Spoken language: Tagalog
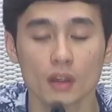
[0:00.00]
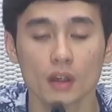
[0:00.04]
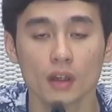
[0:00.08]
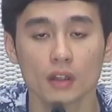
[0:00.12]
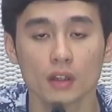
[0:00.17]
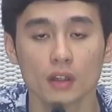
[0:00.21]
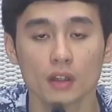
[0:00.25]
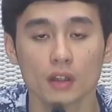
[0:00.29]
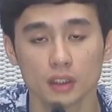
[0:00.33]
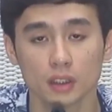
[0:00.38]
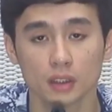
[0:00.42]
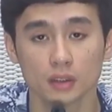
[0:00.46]

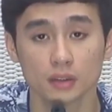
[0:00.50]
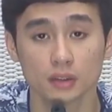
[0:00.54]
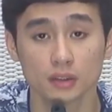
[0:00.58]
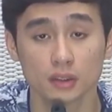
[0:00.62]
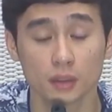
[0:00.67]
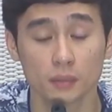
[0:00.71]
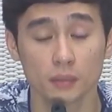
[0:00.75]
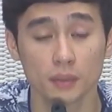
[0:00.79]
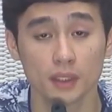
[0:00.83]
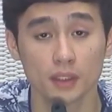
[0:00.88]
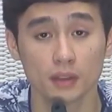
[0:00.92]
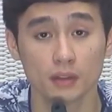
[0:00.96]
sige,
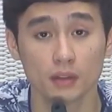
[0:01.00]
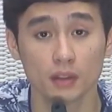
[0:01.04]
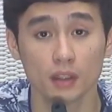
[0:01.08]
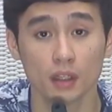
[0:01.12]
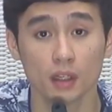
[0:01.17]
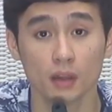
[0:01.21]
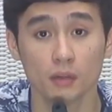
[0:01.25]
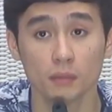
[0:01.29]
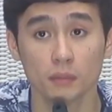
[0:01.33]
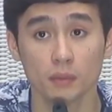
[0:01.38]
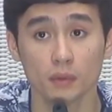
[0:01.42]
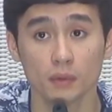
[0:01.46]
sasabihin ko na
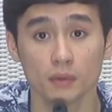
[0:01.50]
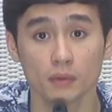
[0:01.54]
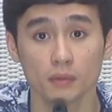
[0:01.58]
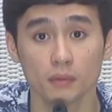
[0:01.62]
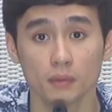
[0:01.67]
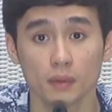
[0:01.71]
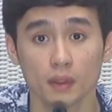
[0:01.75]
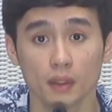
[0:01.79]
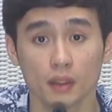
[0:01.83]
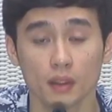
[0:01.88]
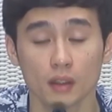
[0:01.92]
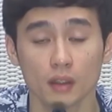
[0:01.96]
lang po
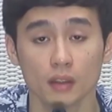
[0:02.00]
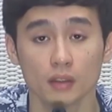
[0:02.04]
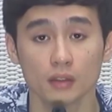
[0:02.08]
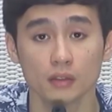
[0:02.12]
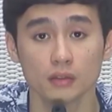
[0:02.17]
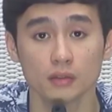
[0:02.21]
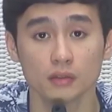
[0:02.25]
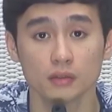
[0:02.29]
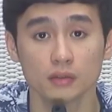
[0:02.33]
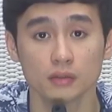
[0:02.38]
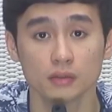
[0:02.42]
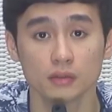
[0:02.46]
para
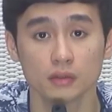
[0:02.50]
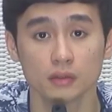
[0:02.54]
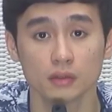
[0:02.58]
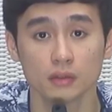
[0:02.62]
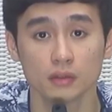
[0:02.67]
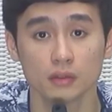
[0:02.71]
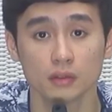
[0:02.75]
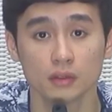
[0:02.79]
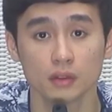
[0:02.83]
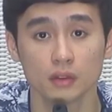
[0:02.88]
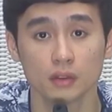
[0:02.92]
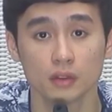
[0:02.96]
ano,
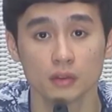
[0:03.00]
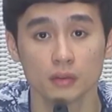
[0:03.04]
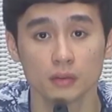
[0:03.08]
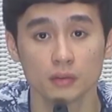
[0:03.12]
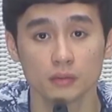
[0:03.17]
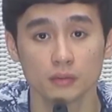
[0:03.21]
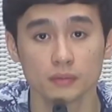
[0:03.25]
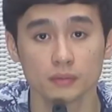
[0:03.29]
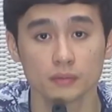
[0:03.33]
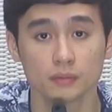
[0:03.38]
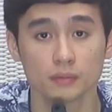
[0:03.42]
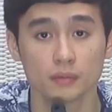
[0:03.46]

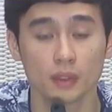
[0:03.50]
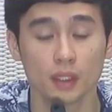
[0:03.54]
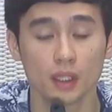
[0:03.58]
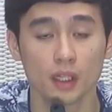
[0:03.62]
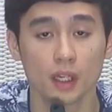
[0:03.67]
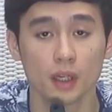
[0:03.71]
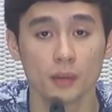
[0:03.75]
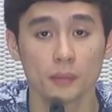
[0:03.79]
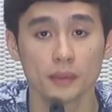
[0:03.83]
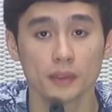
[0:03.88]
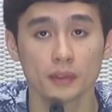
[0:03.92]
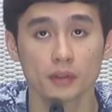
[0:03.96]

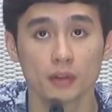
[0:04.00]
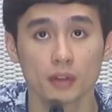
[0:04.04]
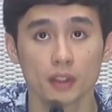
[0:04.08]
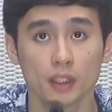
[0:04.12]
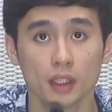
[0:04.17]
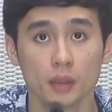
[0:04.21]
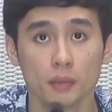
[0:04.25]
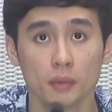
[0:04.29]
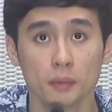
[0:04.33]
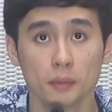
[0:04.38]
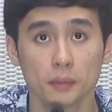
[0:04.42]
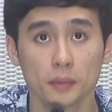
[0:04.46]
malalaman ko
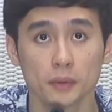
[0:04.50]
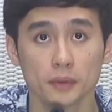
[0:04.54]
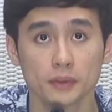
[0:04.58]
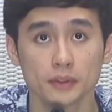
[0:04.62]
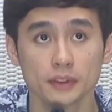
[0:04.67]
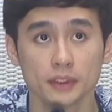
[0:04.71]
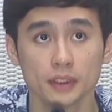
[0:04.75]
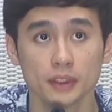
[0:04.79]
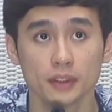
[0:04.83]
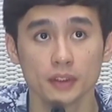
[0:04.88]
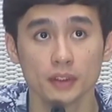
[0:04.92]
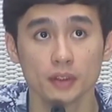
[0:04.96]
rin naman po kung
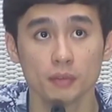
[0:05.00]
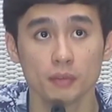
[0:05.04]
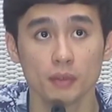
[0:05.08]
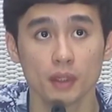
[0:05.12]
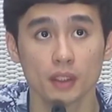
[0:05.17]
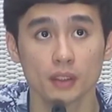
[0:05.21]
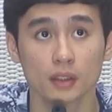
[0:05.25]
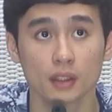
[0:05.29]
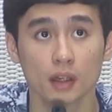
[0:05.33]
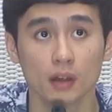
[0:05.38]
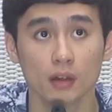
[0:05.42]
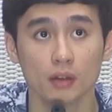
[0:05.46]
sino yung
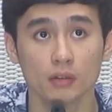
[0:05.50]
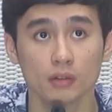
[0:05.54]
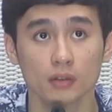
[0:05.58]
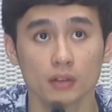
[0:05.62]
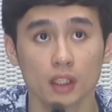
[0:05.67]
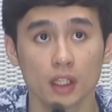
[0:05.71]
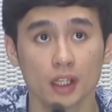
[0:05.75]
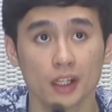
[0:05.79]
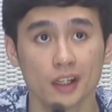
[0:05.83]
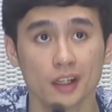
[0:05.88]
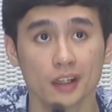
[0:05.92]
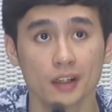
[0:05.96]
mga taong
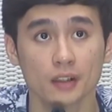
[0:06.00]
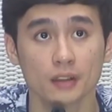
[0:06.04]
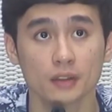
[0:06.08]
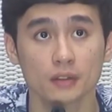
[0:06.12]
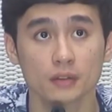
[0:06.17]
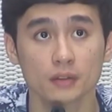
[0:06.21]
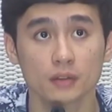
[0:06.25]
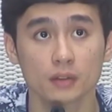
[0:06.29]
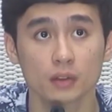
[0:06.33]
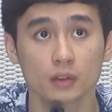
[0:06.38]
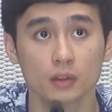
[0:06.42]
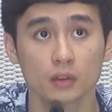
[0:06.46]
talagang
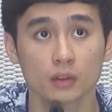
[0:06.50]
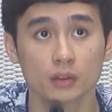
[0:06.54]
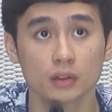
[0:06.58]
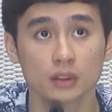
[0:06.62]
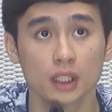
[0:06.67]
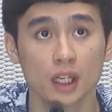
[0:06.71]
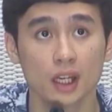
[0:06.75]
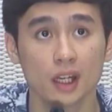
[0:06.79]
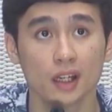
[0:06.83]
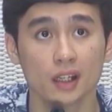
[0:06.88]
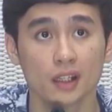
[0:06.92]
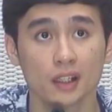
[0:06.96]
totoo
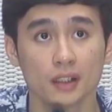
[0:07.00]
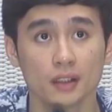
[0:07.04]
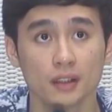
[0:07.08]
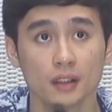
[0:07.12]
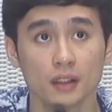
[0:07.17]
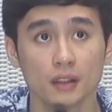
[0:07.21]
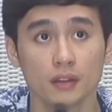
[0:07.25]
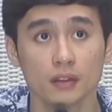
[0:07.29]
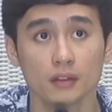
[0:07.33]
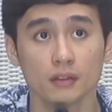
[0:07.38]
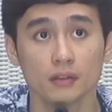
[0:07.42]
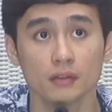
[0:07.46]
sa akin,
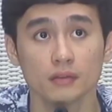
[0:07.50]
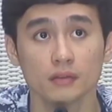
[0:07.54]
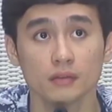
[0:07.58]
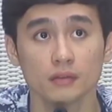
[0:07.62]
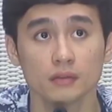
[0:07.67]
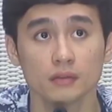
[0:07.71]
ganyan.